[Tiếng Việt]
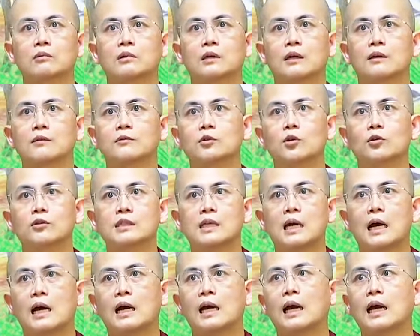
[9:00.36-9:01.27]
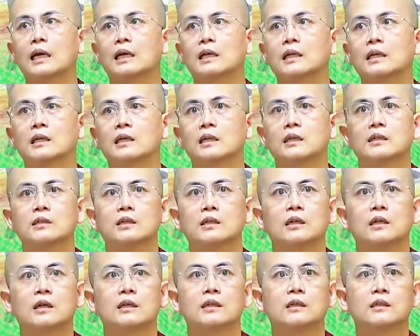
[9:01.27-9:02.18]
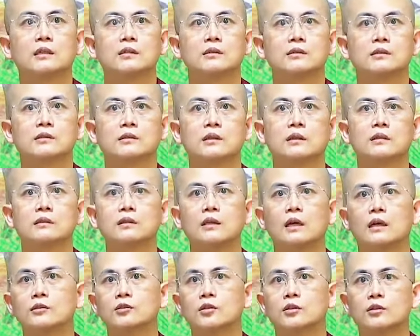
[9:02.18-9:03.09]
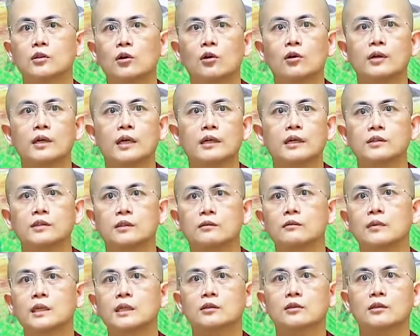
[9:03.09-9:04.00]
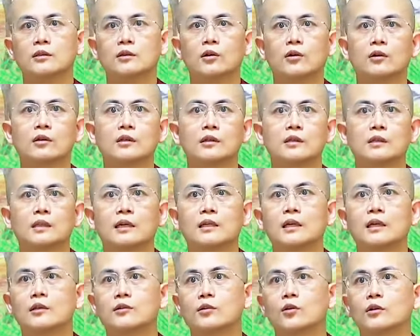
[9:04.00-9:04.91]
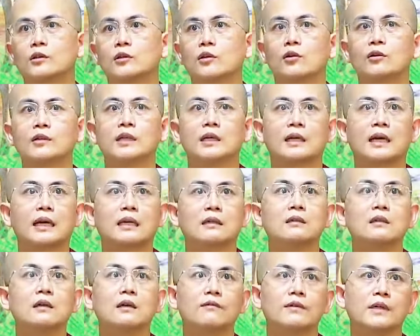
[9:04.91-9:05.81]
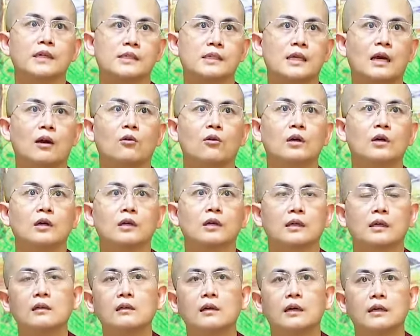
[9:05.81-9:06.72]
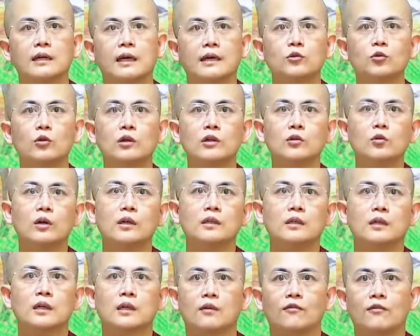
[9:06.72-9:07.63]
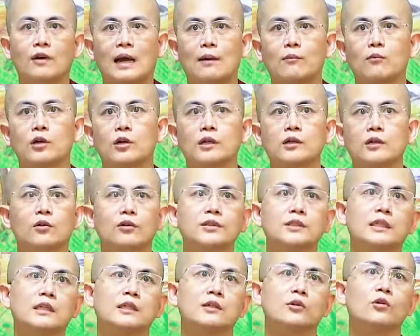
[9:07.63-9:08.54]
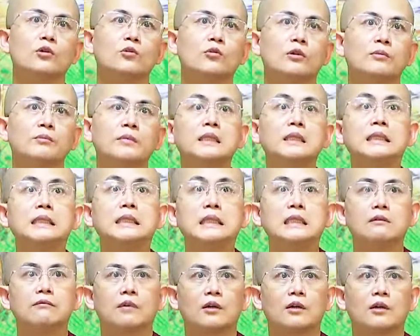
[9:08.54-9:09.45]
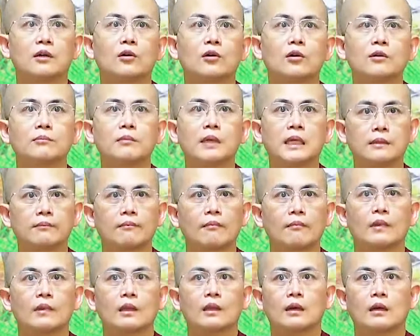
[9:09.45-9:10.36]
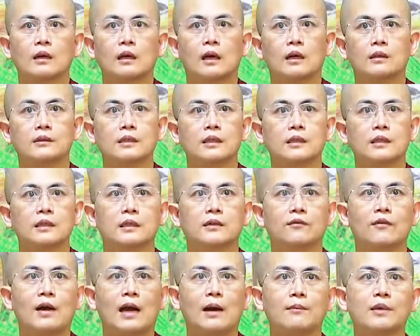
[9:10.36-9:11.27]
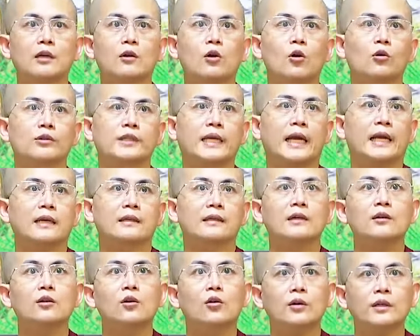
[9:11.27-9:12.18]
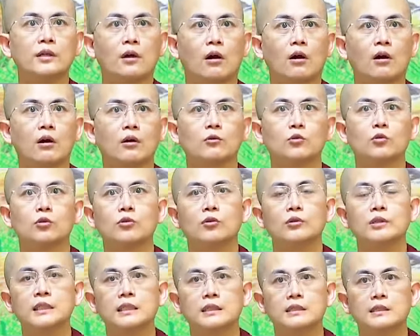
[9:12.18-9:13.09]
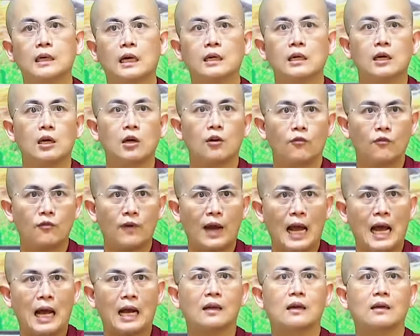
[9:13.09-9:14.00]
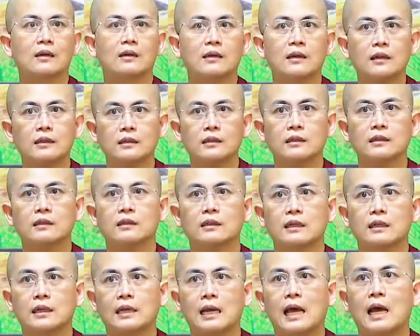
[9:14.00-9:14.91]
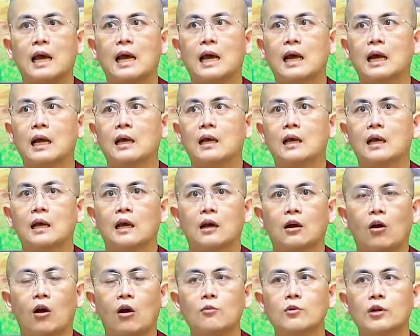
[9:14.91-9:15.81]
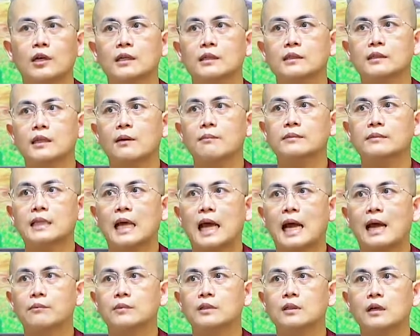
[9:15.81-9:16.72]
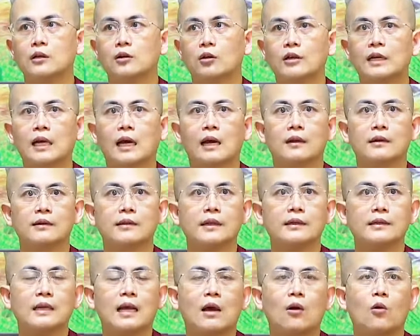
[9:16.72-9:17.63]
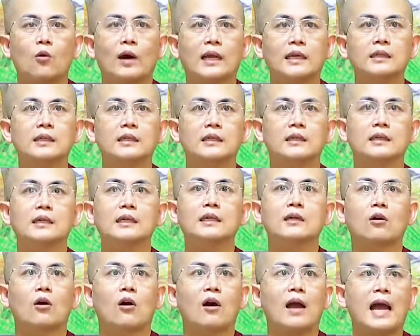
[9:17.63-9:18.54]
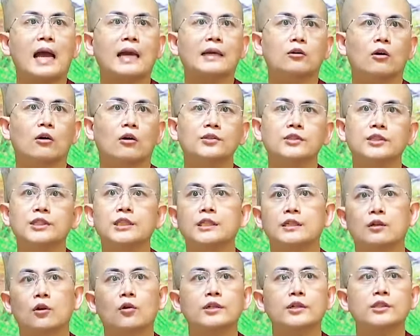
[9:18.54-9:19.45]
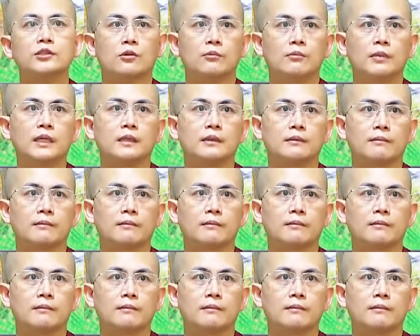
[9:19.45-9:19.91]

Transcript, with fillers: cái tôn giả hãy à, chứng nhận cho tôi hãy chứng minh cho tôi đấy là tội lỗi để ngăn ngừa về sau cái người đấy luôn luôn phạm một cái lỗi gì luôn luôn biết nhìn vào lỗi mình à, thì và biết hổ thẹn cái lỗi đó luôn luôn nhìn nhận và rất là có một cái tâm tàm nữa đó là rất là hoan hỷ khi có ai đó chỉ lỗi cho mình